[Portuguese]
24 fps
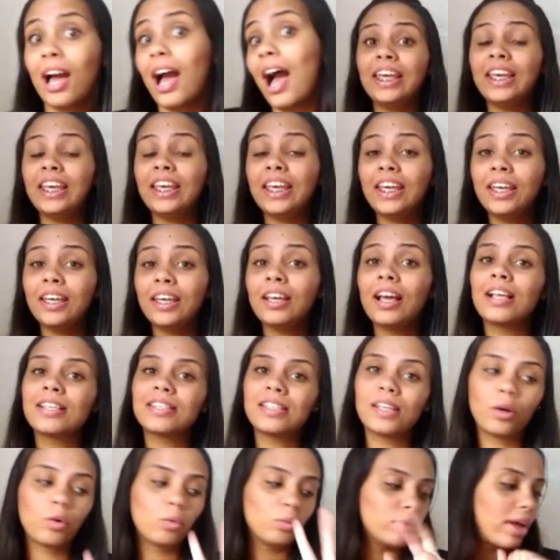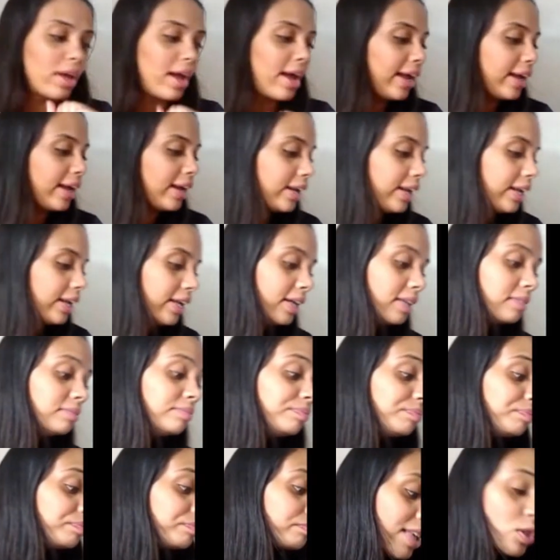E a segunda
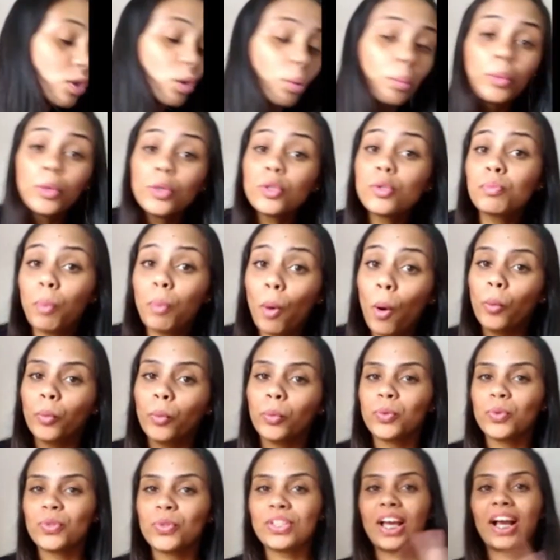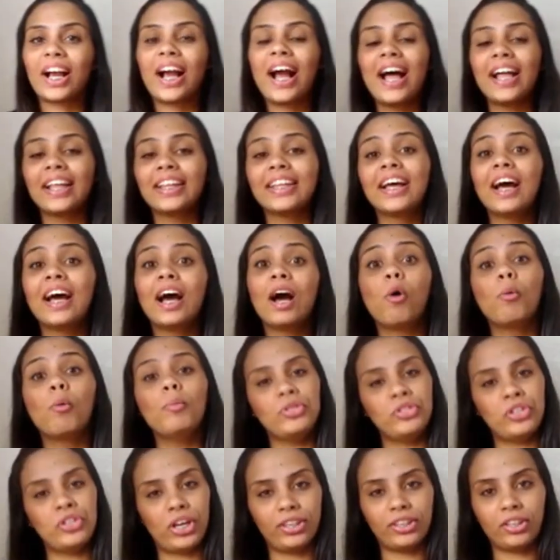regrinha é sobre os pontos. A cada
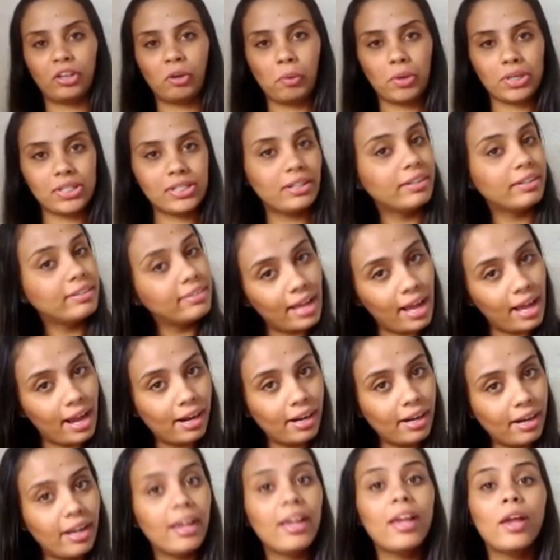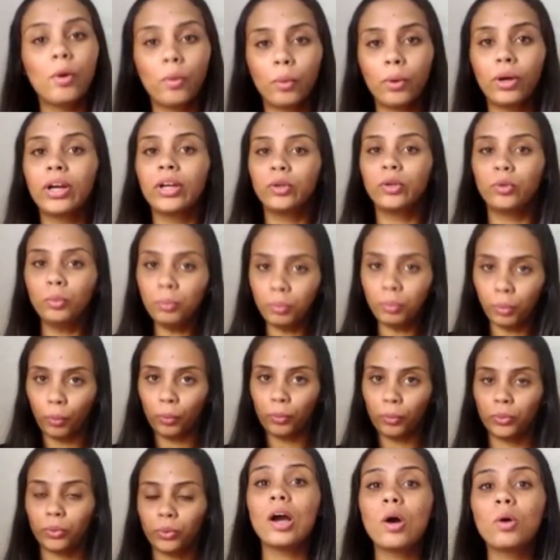objeto que eu acertar, eu ganho um ponto.
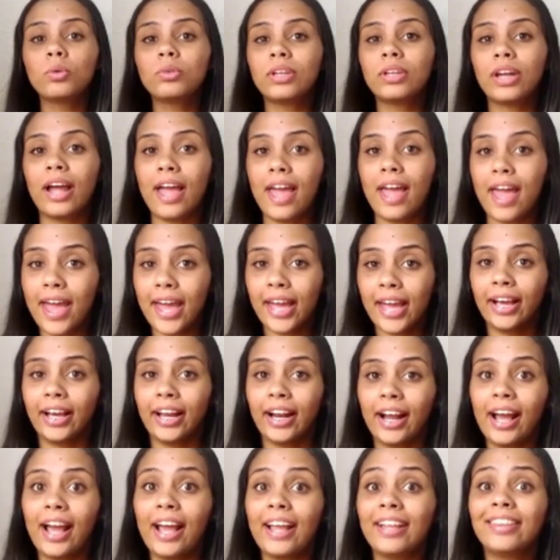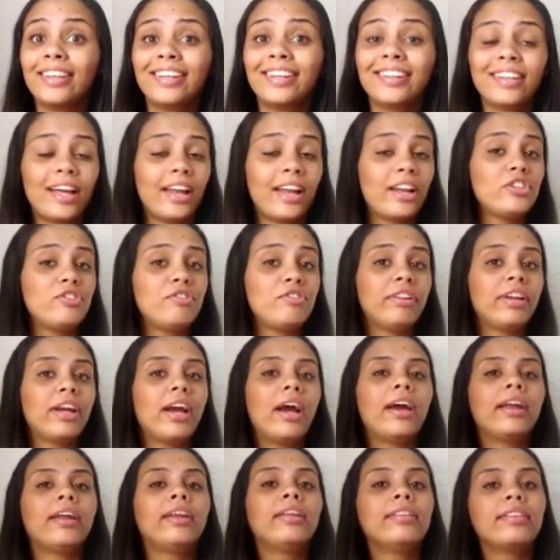E a outra regra é tentar
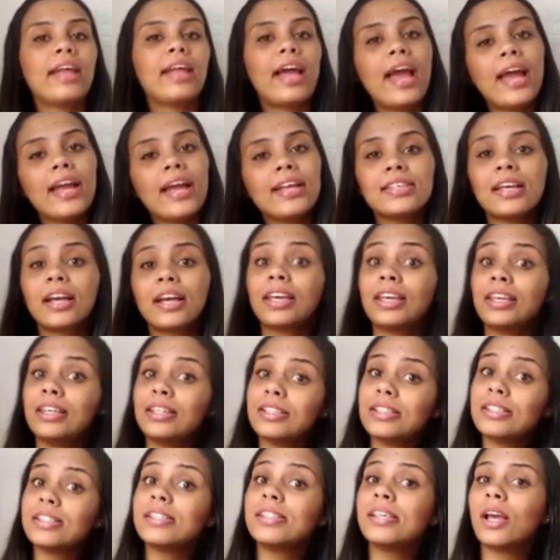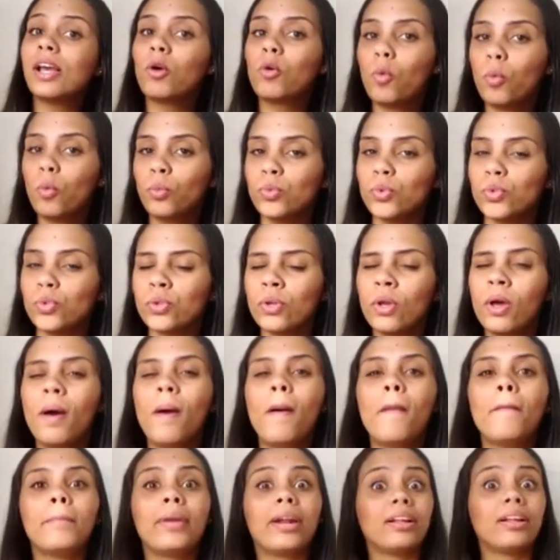adivinhar em 10 a 15 segundos
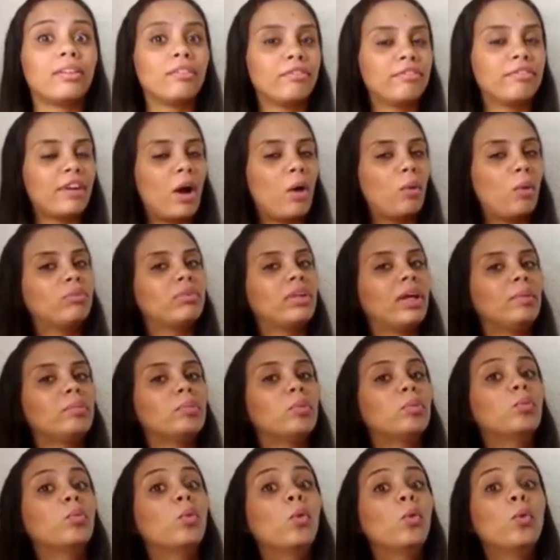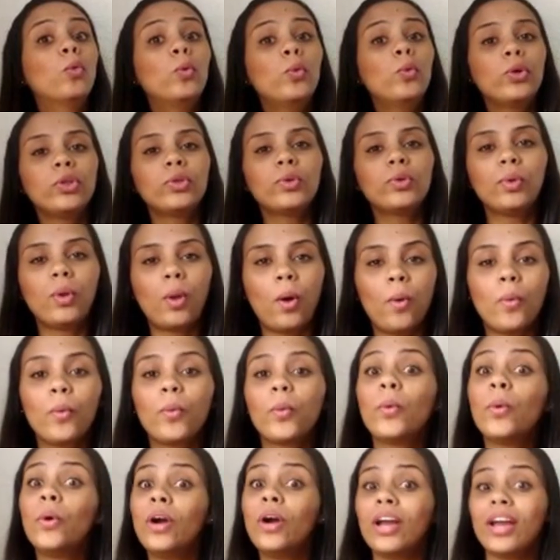para não ficar um tempo muito
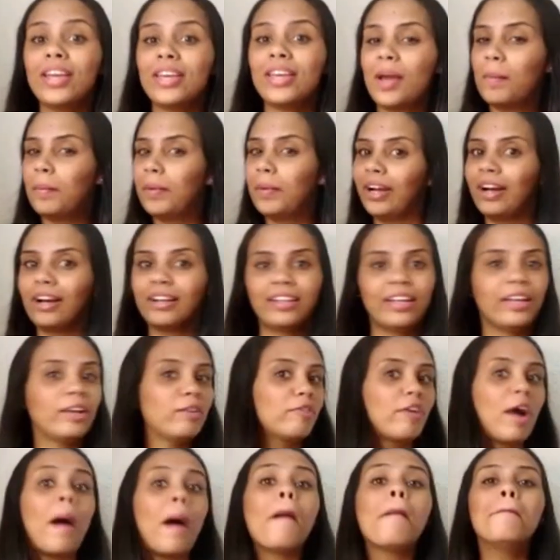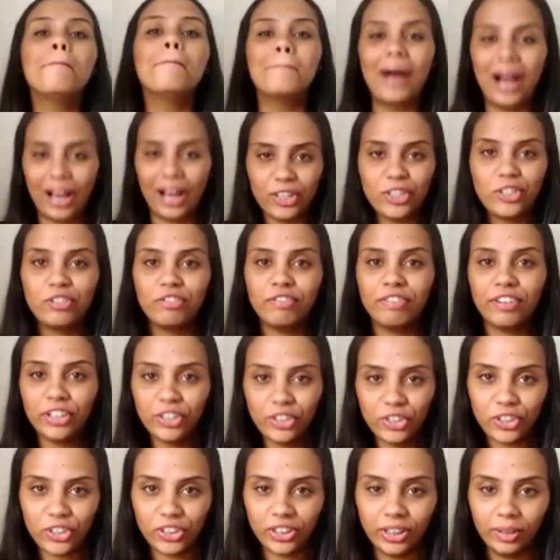longo e a brincadeira ficar mais
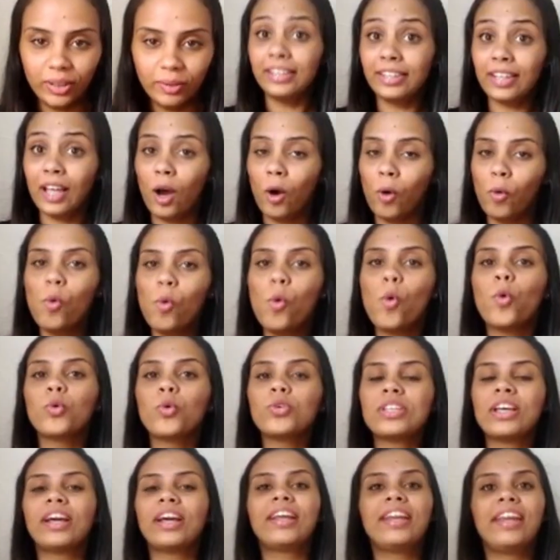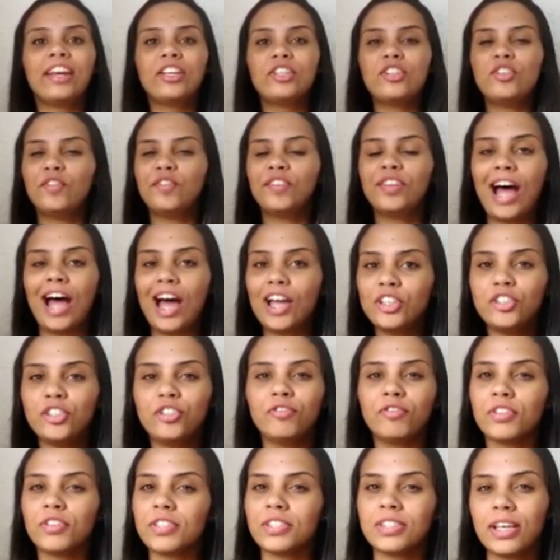divertida. Então, use a
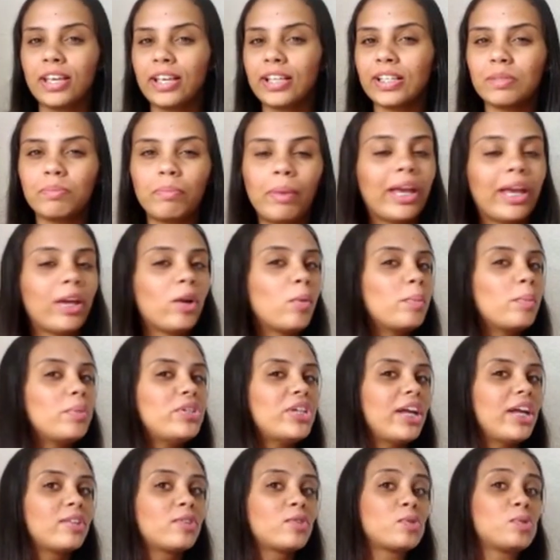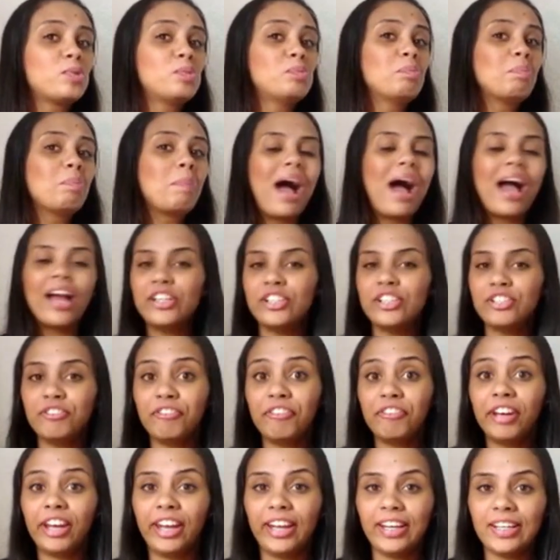criatividade de vocês, peguem objetos mais
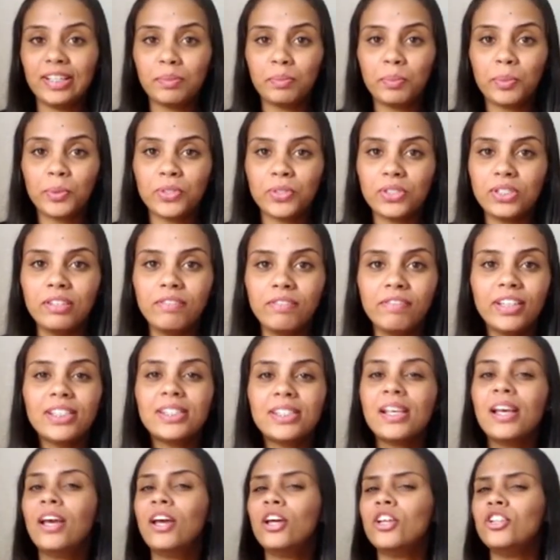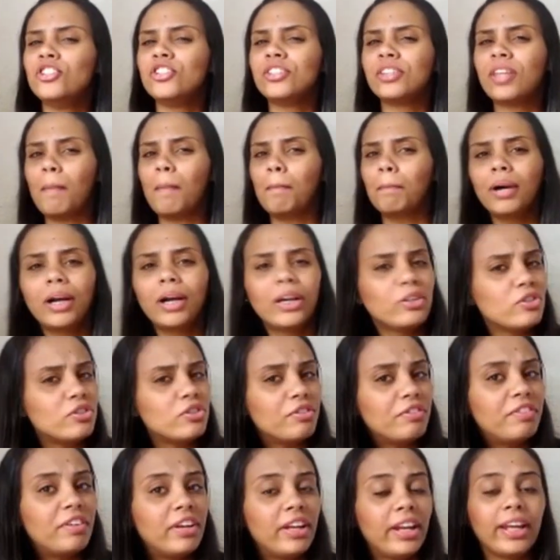diferentes possíveis, de tamanhos
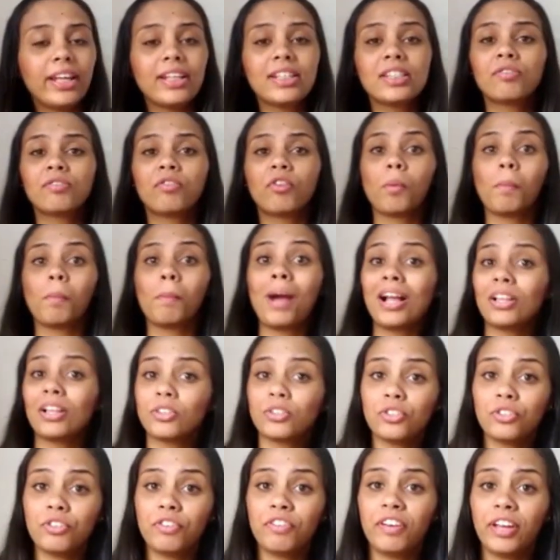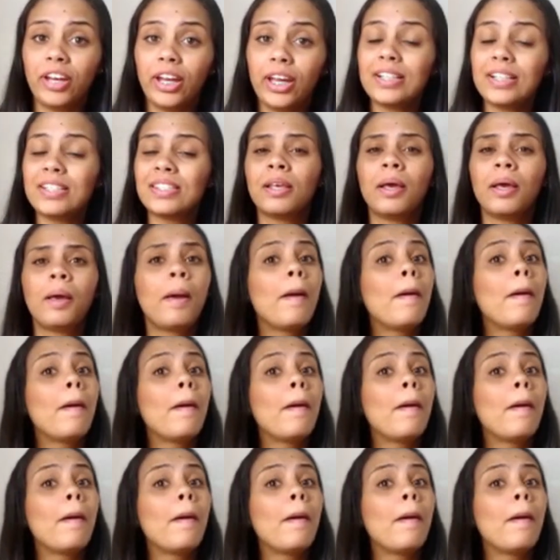diferentes, formatos diferentes.